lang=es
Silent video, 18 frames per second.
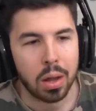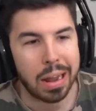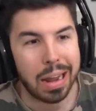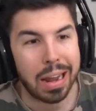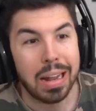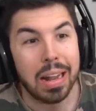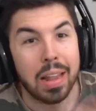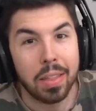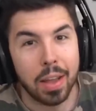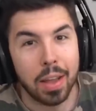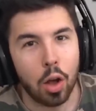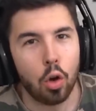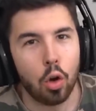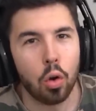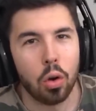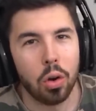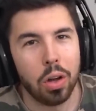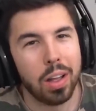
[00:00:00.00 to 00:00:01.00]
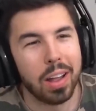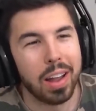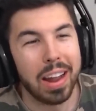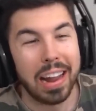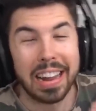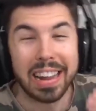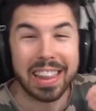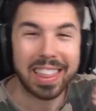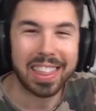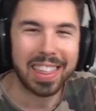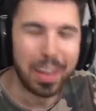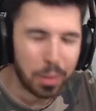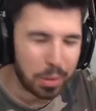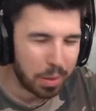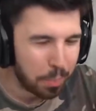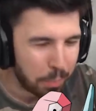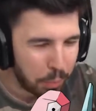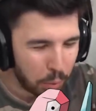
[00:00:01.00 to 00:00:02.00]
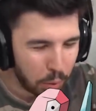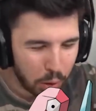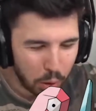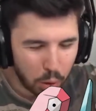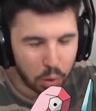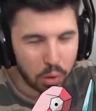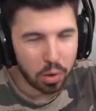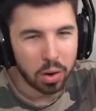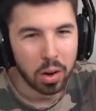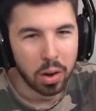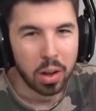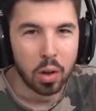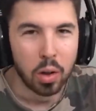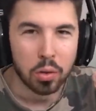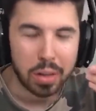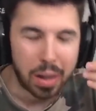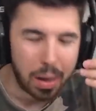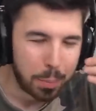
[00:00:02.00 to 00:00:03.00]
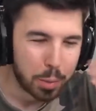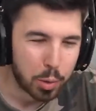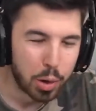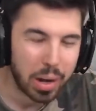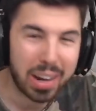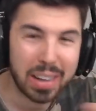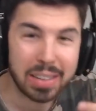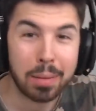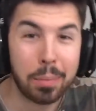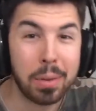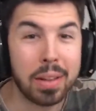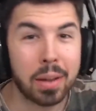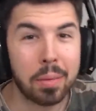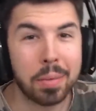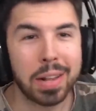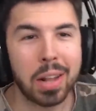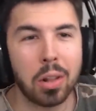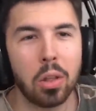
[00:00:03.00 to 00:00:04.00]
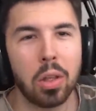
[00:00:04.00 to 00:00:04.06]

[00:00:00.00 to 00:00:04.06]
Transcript: y le dijo el CEO de Polygon, o sea, la persona que estaba entrevistando, le